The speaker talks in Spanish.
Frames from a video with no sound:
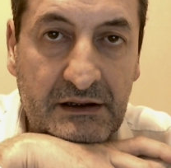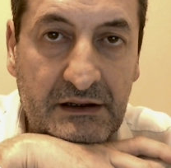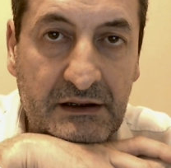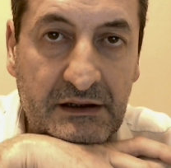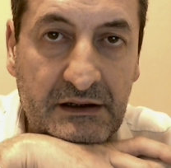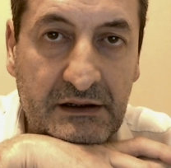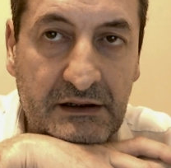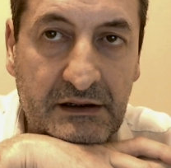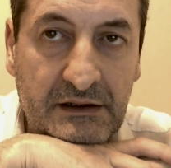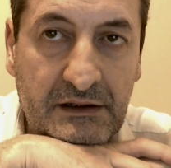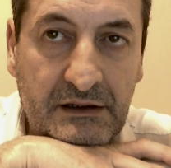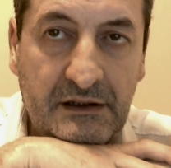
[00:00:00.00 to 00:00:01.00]

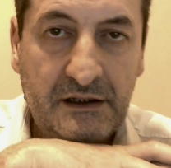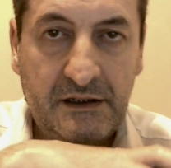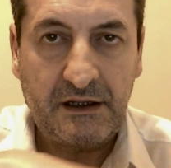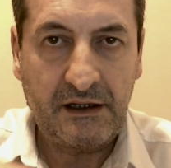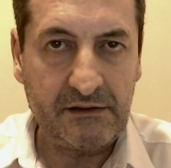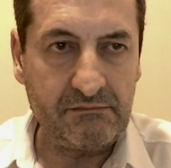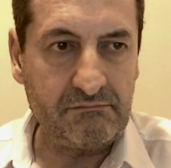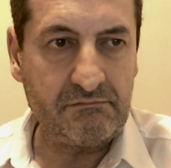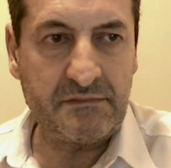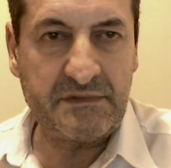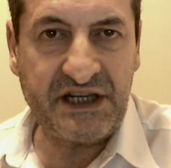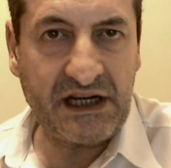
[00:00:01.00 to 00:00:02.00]
Eh,
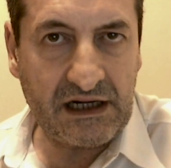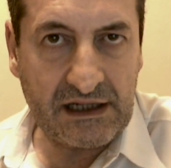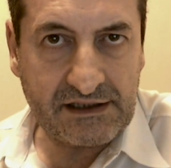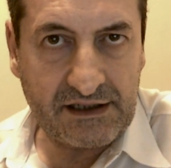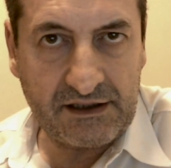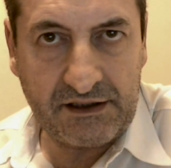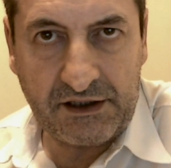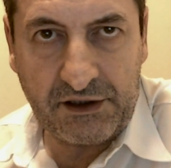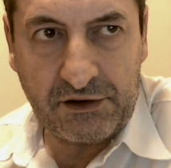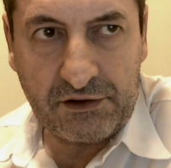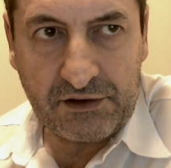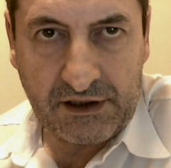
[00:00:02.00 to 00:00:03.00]
en charlas
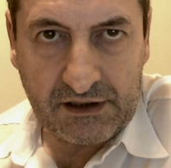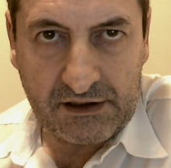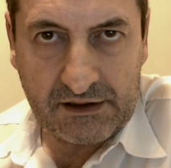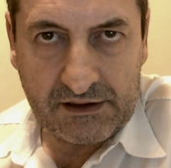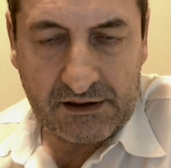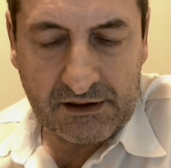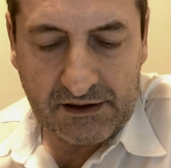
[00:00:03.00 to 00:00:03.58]
anteriores